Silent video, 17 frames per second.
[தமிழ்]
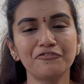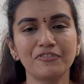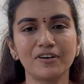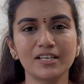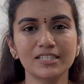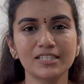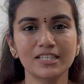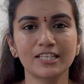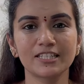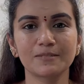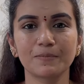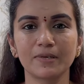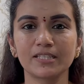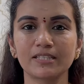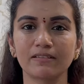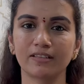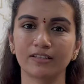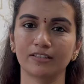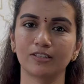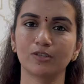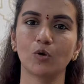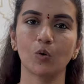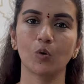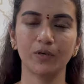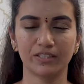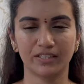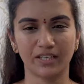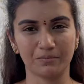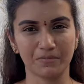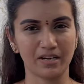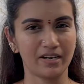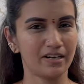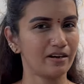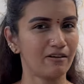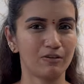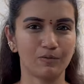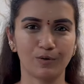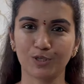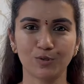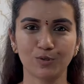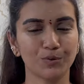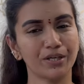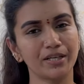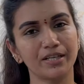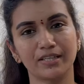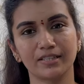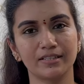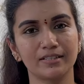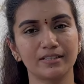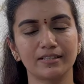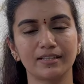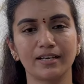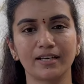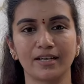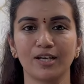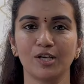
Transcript: ஃபர்ஸ்ட் சிக்ஸ் மந்த்ஸ் எனக்கு வந்து கோவிட் டைம்லாம் எனக்கு அவ்வளோவா ஷூட்டிங் இருந்ததில்லை